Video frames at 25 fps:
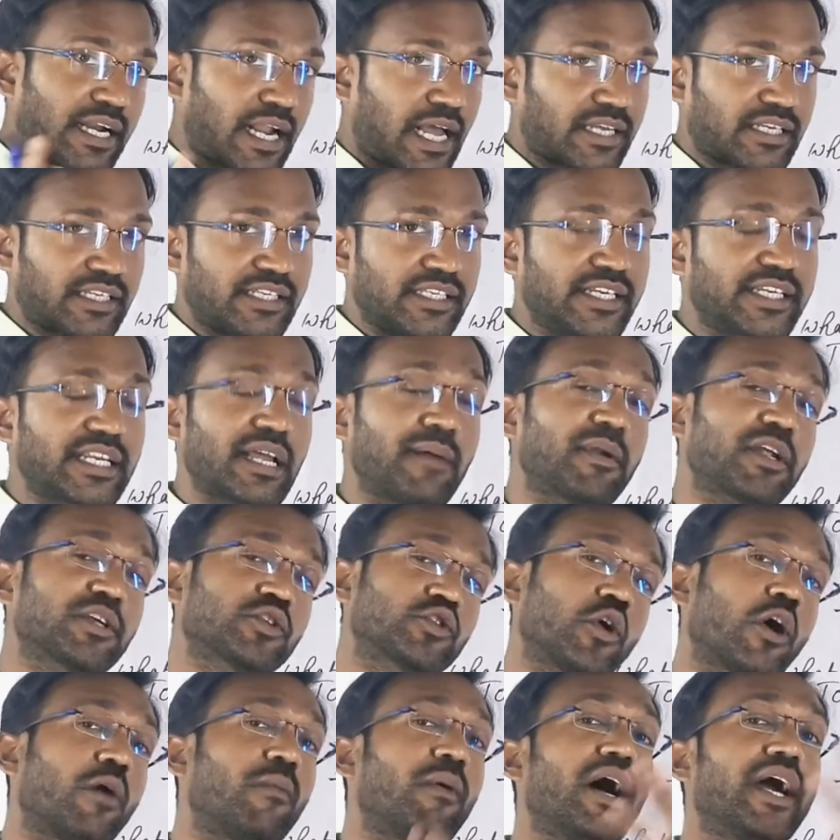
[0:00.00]
রাখি এটা আমরা
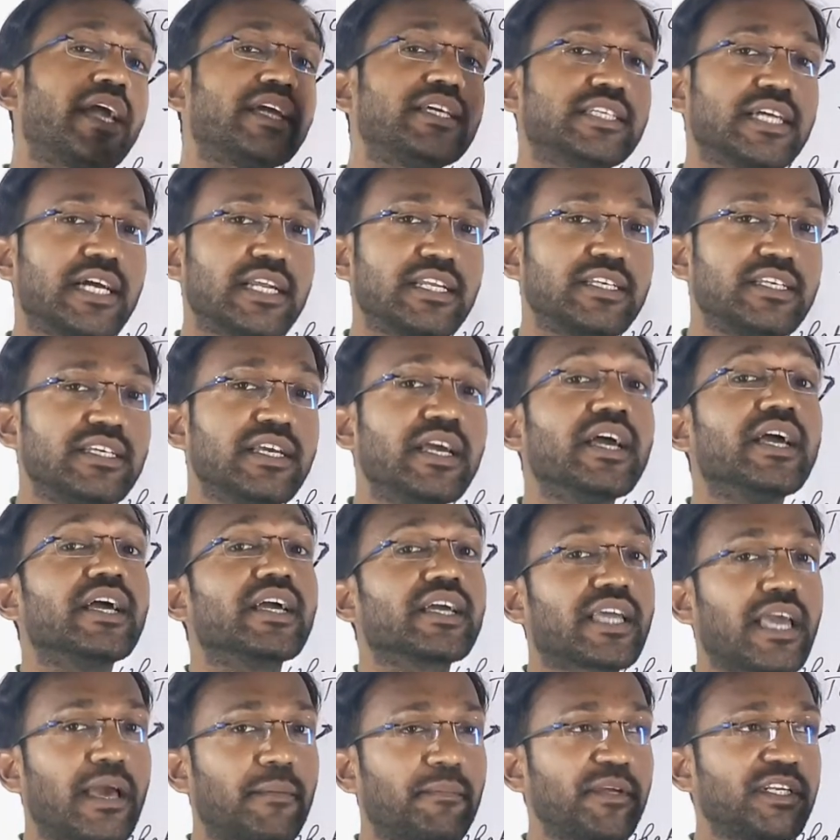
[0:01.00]
সবাই জানি
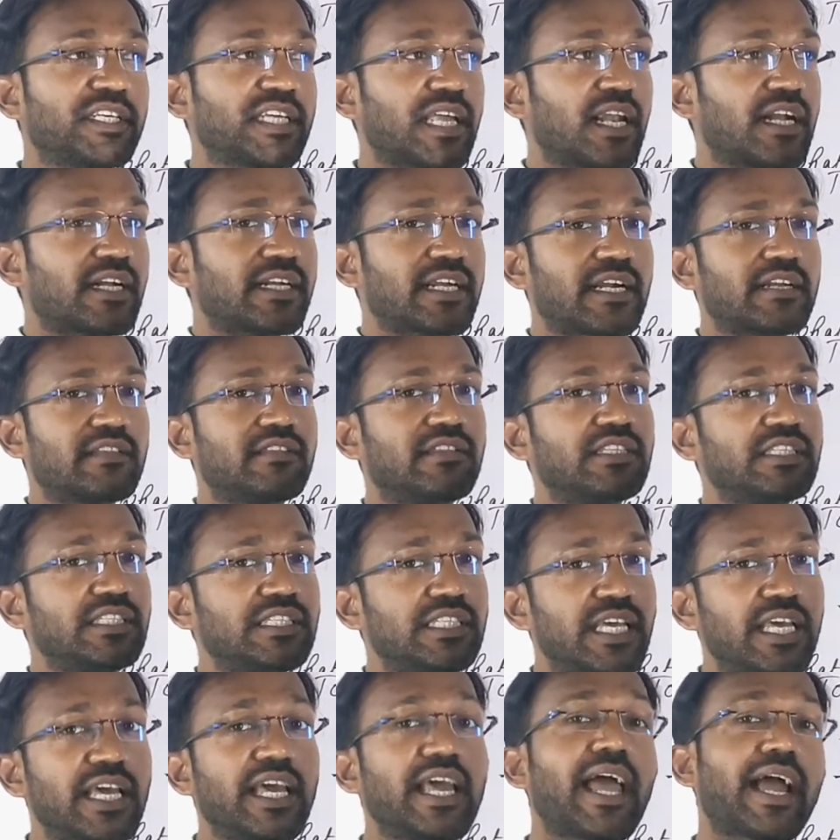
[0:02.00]
ক্যাপিটাল লেটার
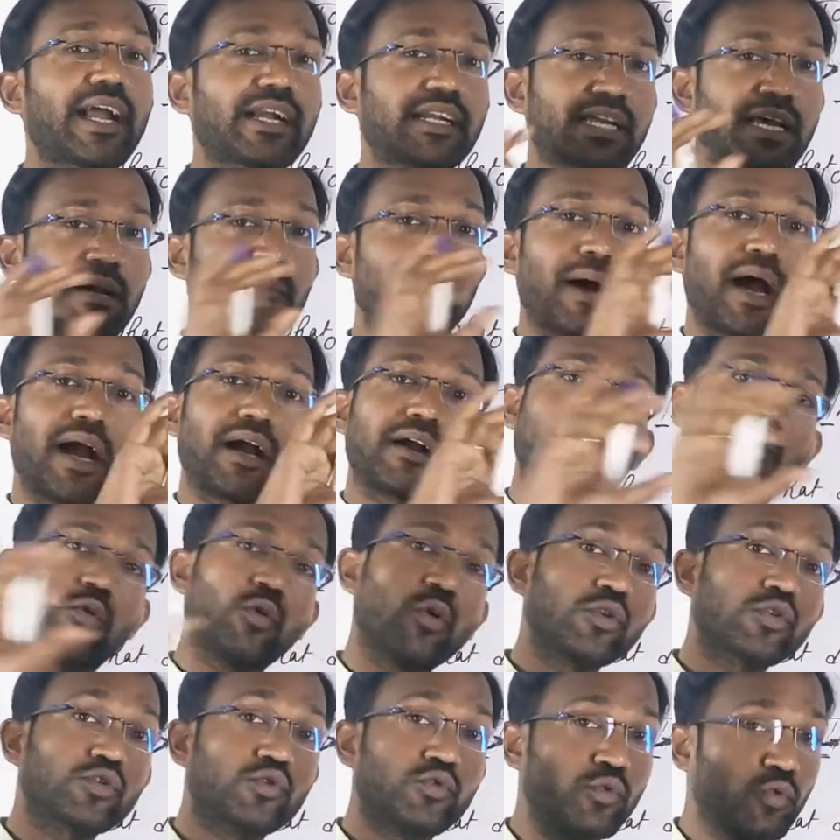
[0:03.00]
দিয়ে একটা বাক্য
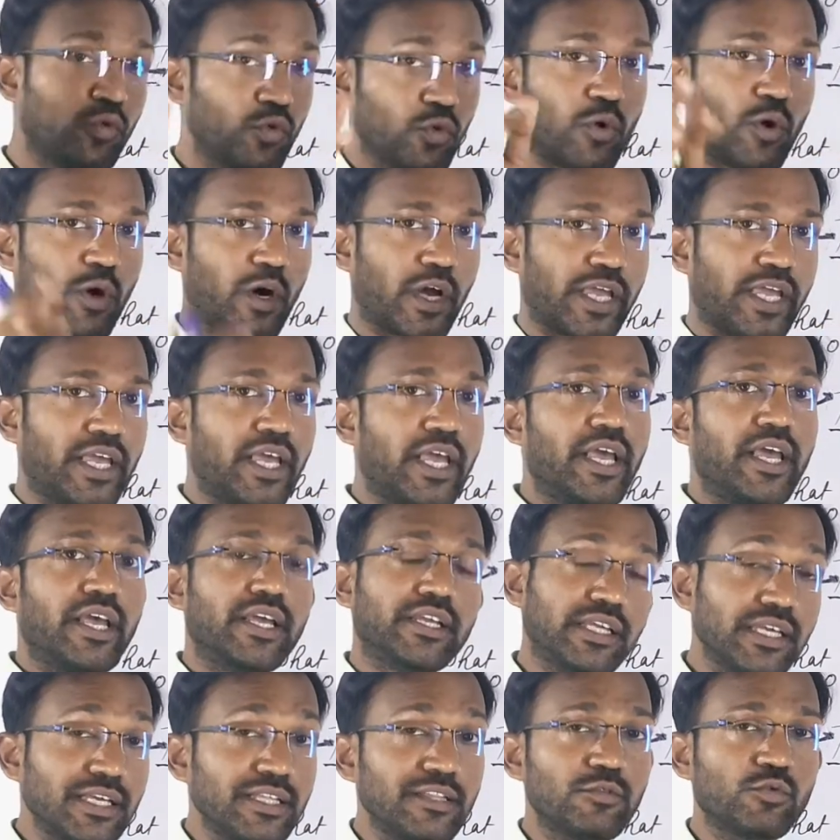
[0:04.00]
শুরু হয়
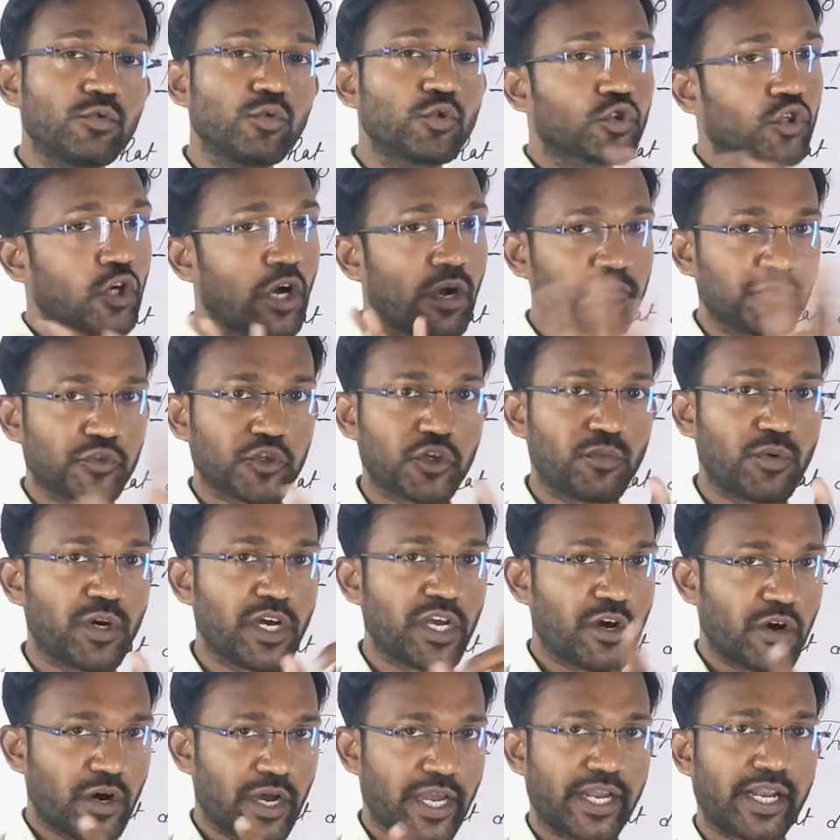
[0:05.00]
কিন্তু সব
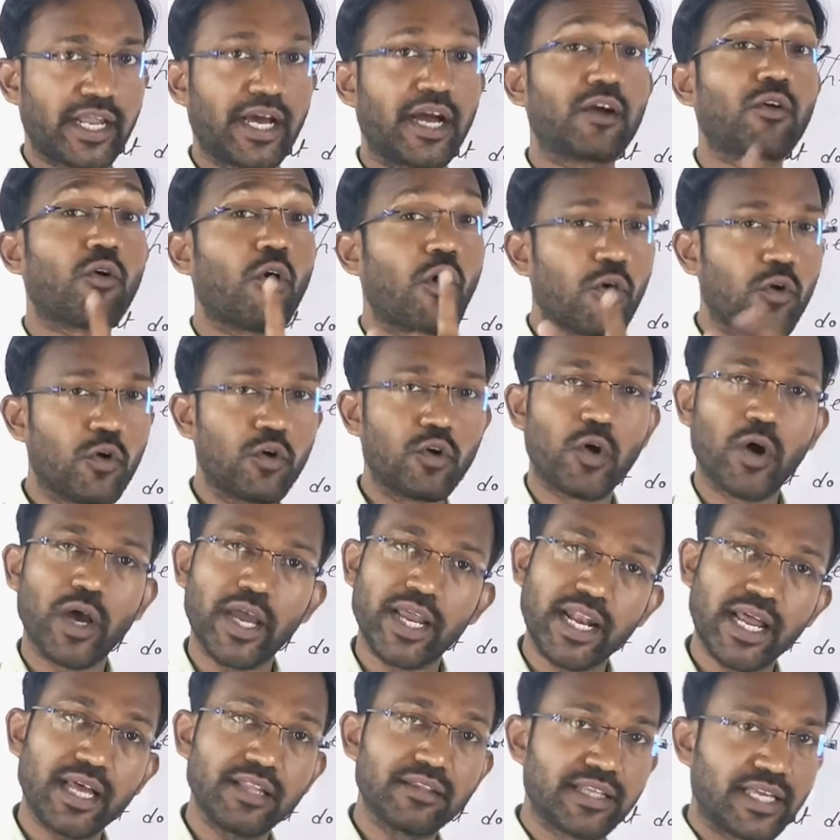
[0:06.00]
সময় হয় না কখন
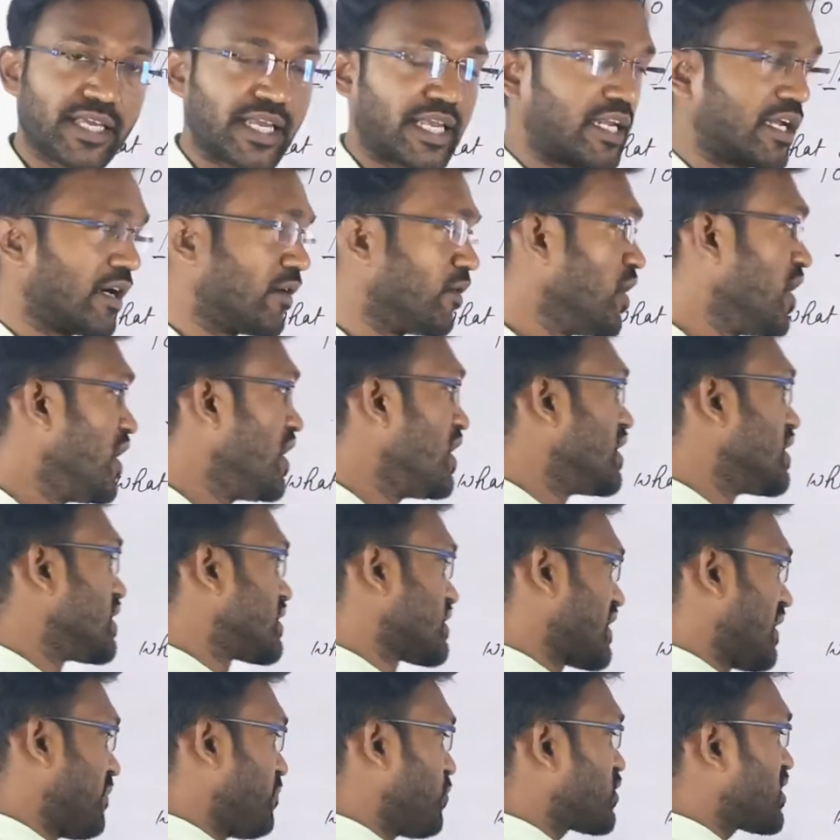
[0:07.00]
হয় না দেখে নাও
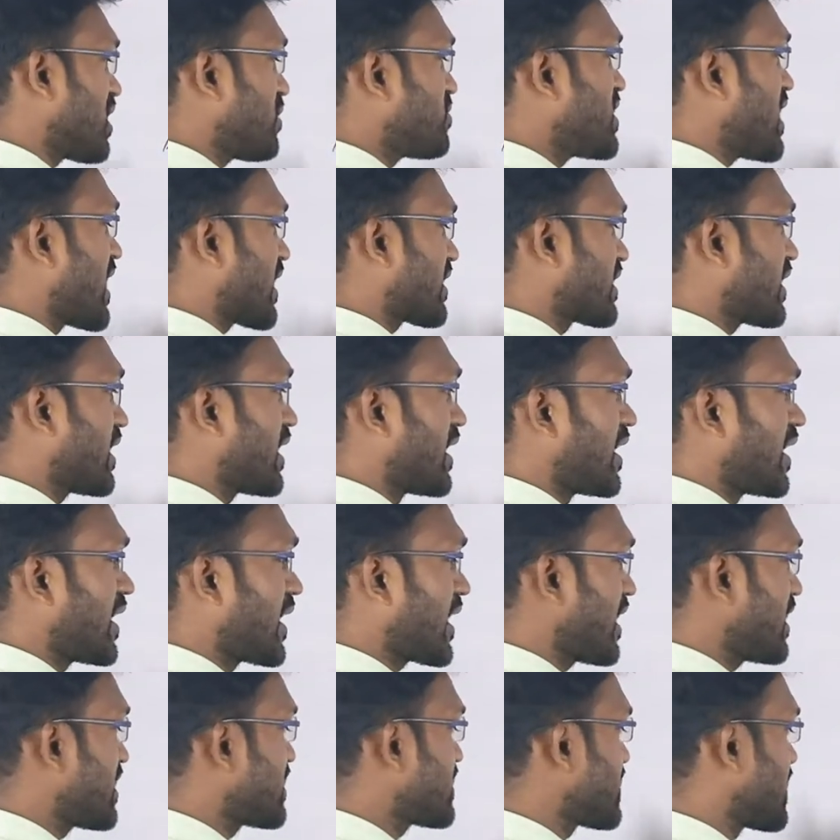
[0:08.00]
সাপোজ আমি একটা
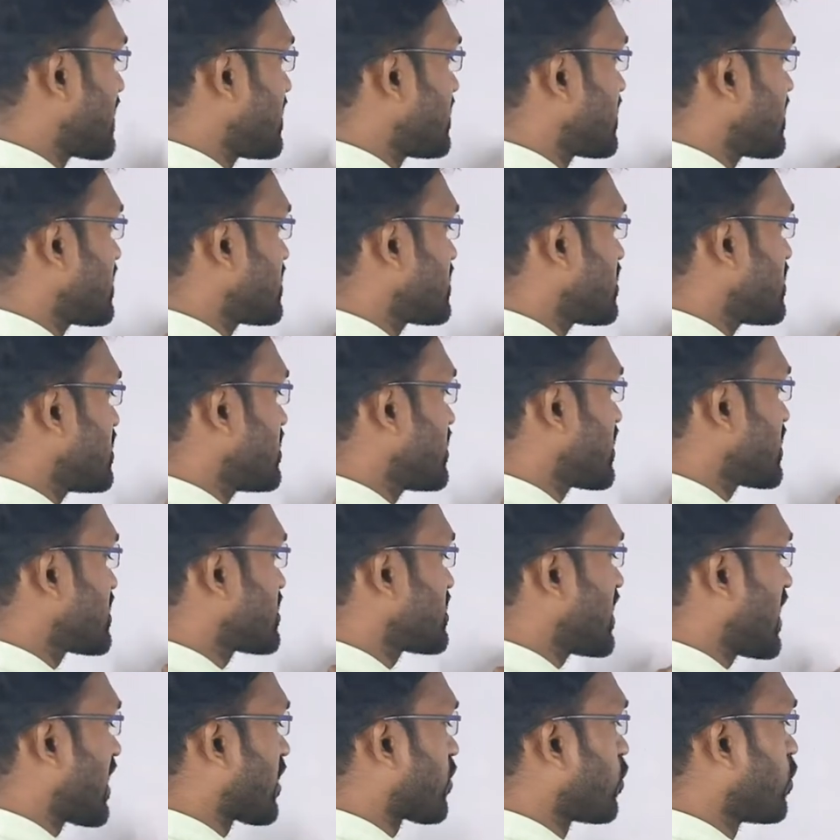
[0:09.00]
এখানে সেন্টেন্স
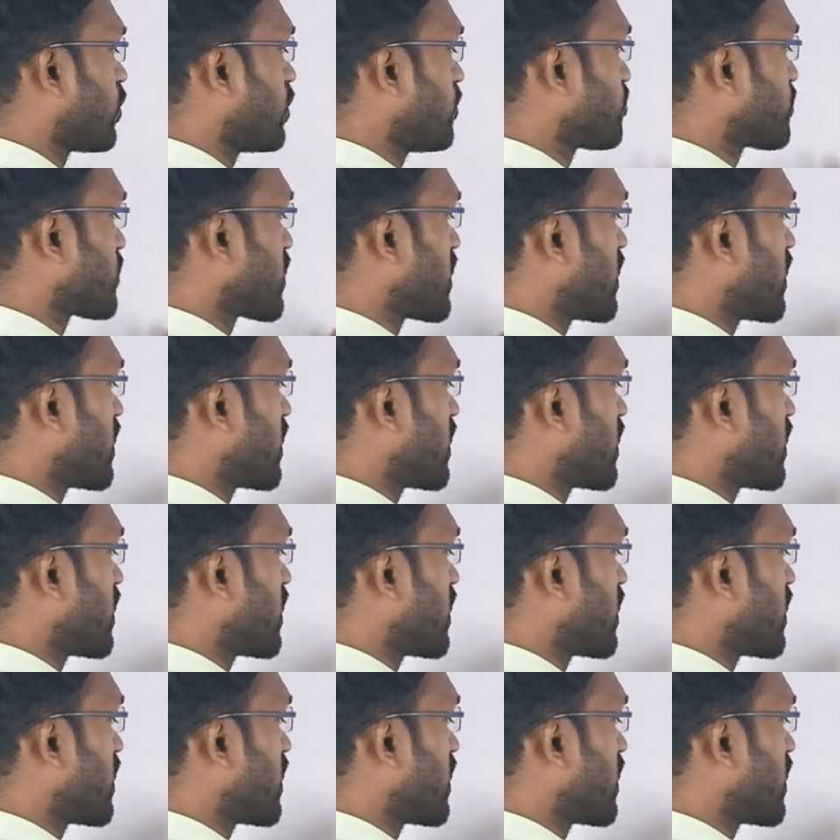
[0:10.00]
লিখেছি দেখো